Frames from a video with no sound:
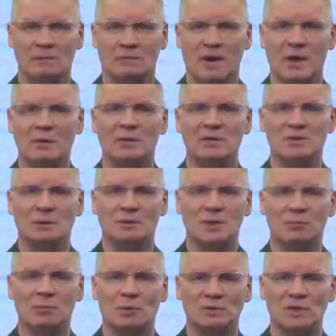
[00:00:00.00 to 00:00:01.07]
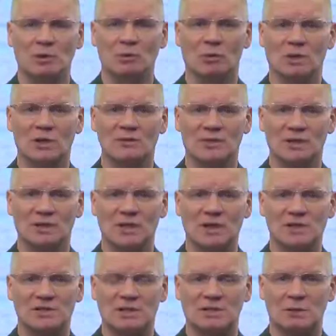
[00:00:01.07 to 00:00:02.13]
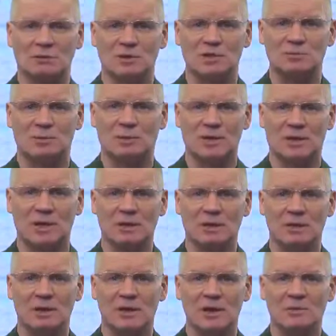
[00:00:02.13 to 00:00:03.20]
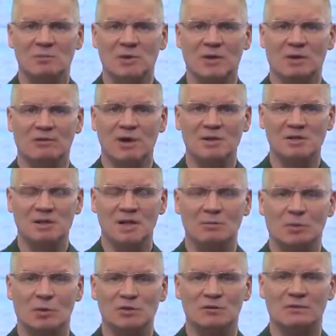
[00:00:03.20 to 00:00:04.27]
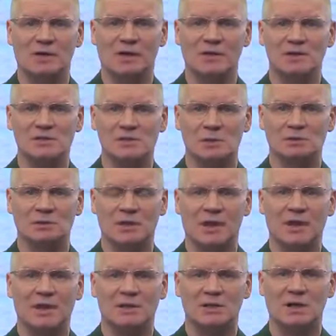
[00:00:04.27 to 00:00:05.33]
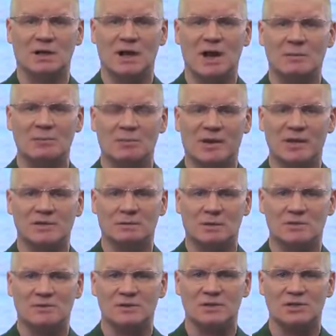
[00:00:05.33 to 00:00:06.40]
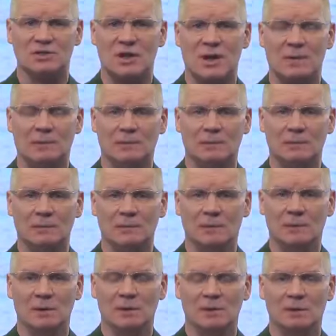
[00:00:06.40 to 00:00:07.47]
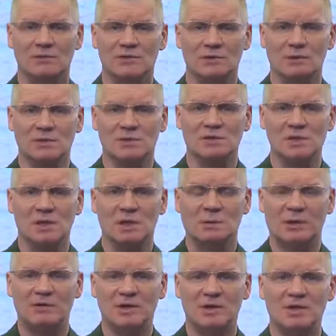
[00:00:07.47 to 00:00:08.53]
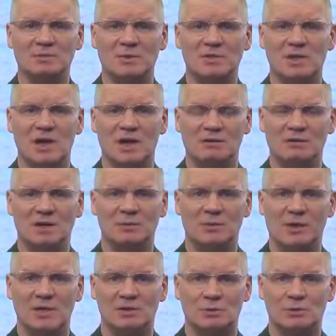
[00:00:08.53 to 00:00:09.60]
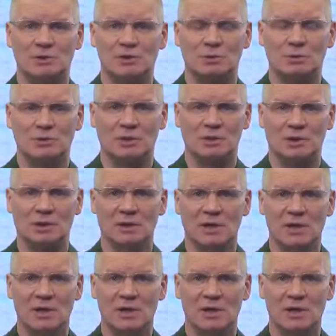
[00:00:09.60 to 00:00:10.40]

В районе населенного пункта Горловка Донецкой Народной Республики перехвачена противорадиационная ракета «Харм» производства США. Всего с начала проведения специальной военной операции уничтожены